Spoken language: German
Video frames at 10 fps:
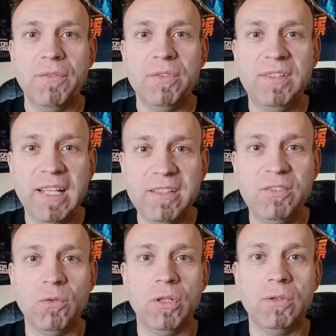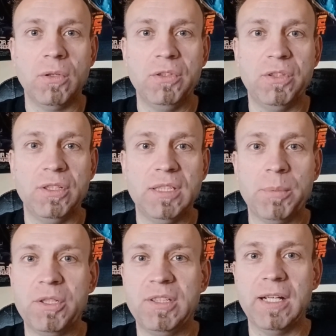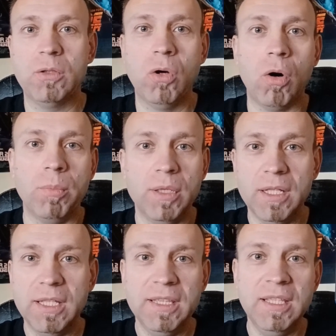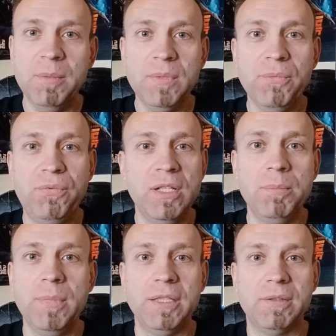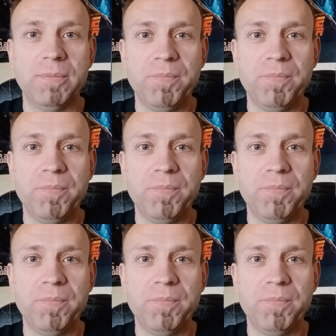16,99. Da habe ich gedacht, komm, nimm den Film mit.